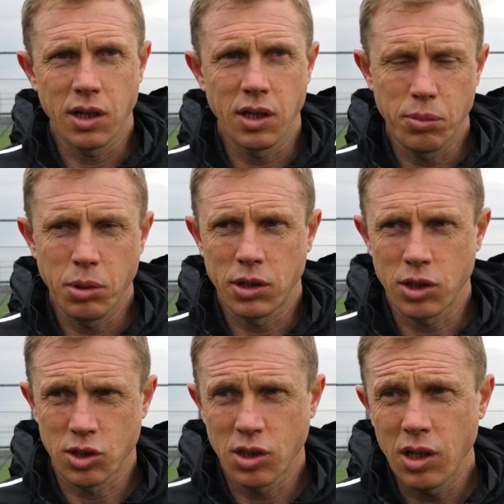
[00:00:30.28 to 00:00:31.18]
и
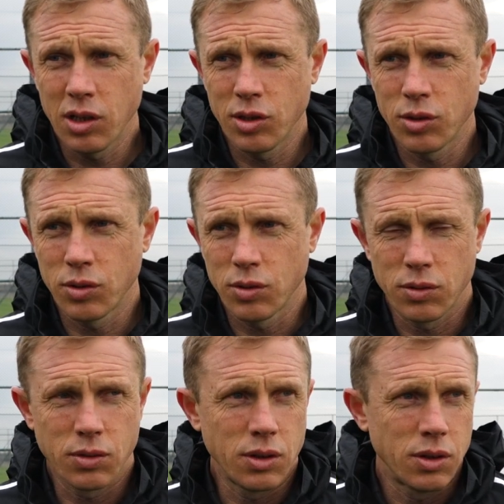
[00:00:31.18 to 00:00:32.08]
ребята ждали ее.
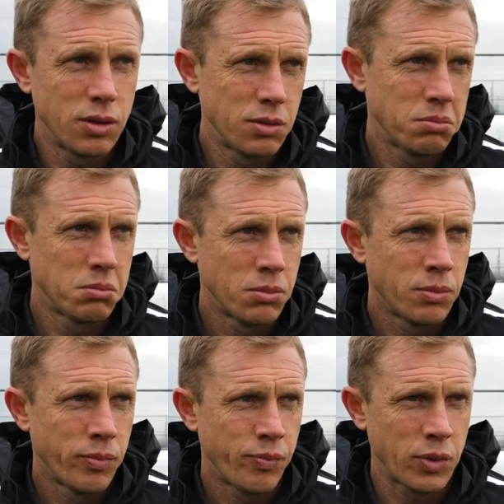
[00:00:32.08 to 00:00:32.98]
И
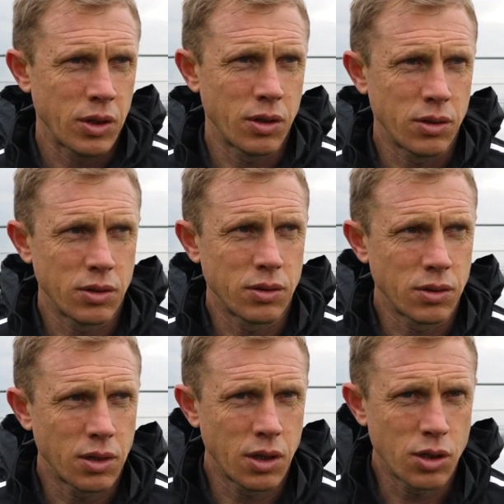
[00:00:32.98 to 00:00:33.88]

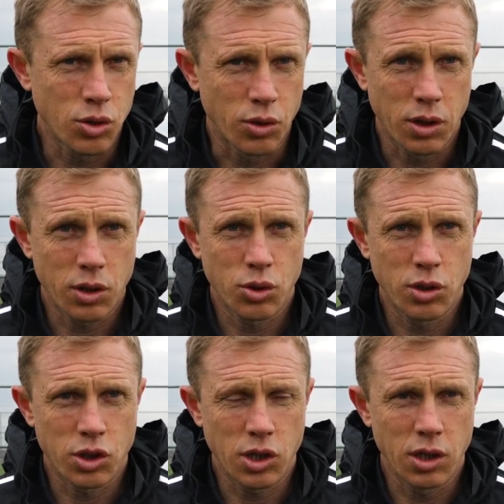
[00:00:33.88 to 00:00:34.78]
Э, хорошо, хорошо
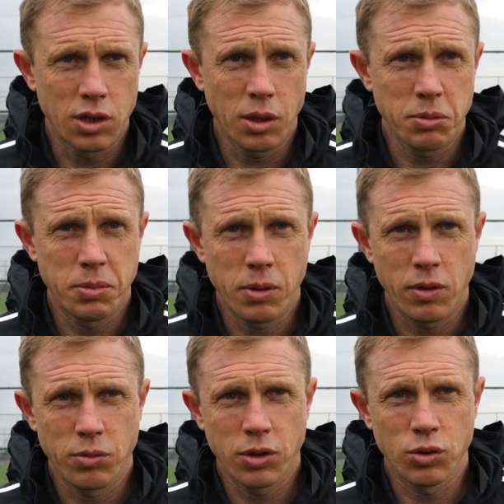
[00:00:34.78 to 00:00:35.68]
держали темп с
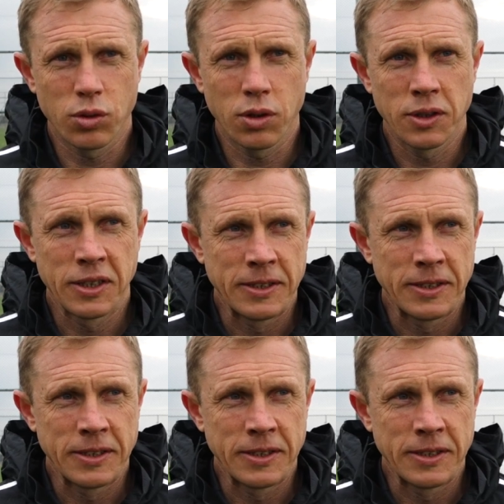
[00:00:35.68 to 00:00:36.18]
первой минуты.